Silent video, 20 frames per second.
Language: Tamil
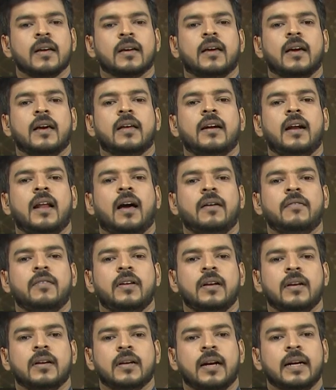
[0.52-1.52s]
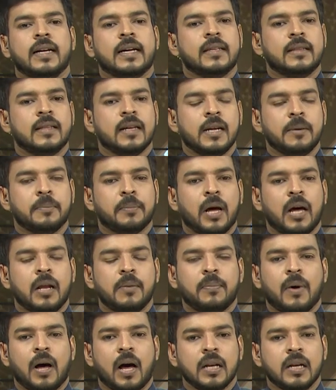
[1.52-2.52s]
கேரளாவில் நடிகர்
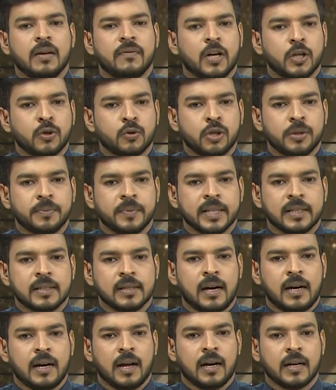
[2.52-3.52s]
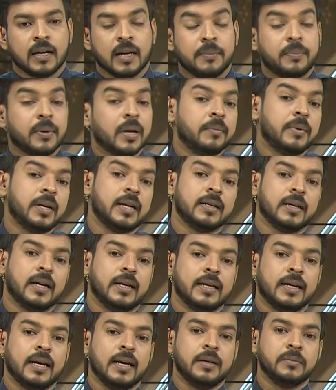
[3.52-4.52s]
திலீப்பால் பாலியல் வன்கொடுமைக்கு ஆளான பிரபல
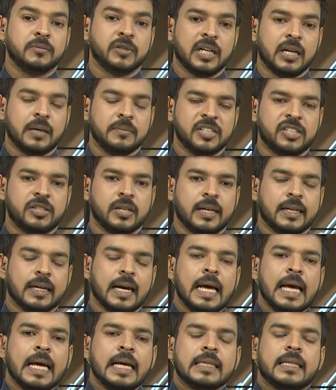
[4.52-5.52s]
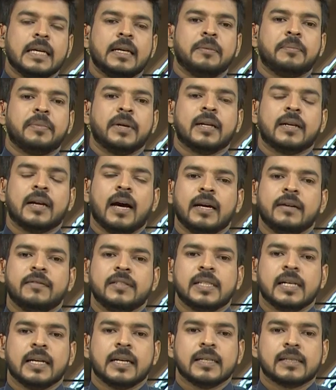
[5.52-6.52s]
நடிகை முதலமைச்சர் திரு பினராயி
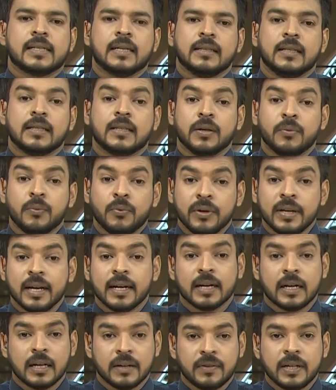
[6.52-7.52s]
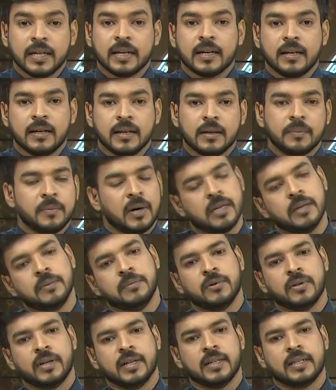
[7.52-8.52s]
விஜயனை சந்தித்து உரிய நடவடிக்கை எடுக்குமாறு
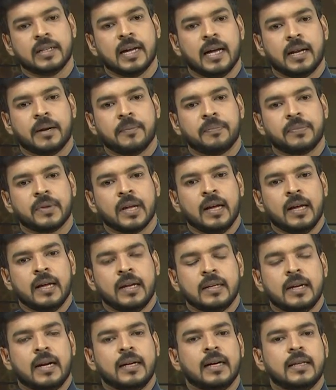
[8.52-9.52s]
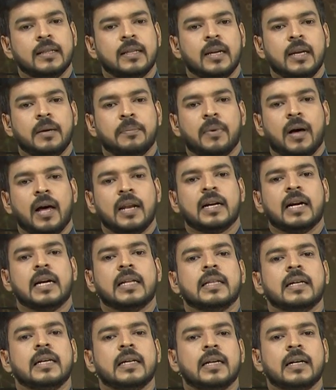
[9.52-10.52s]
முறையிட்டார் நடிகர் திலீப்பால்
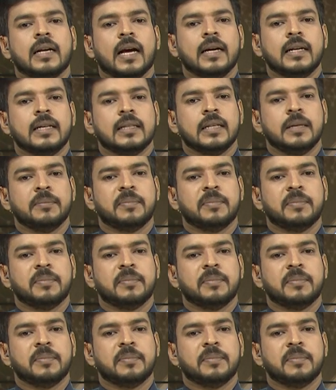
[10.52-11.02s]
கடந்த இரண்டாயிரத்தி